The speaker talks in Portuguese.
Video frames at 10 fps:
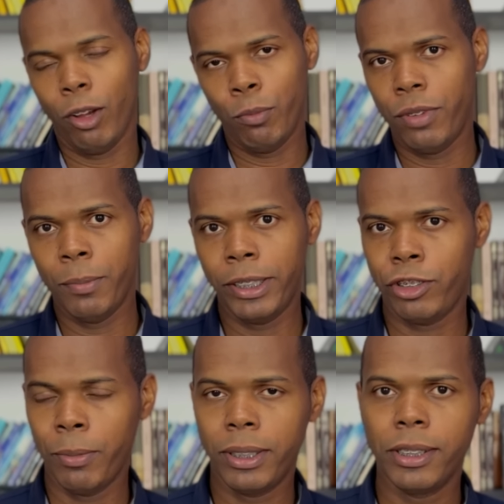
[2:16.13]
Obviamente,
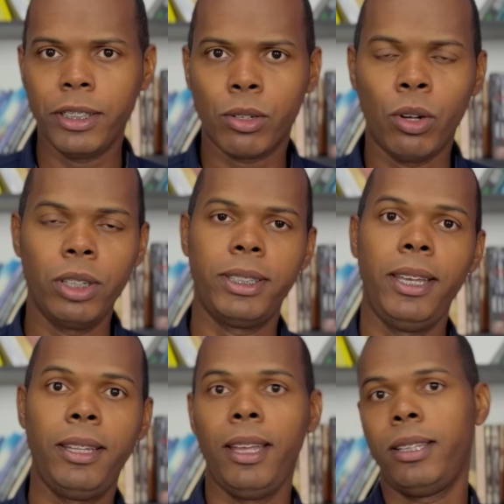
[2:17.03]
somente esse corte
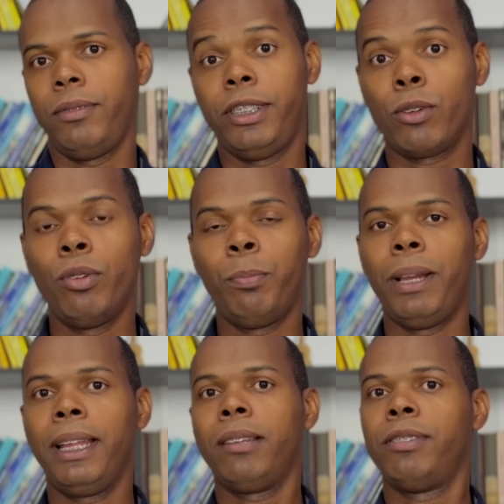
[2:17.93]
aí de entrevista completa.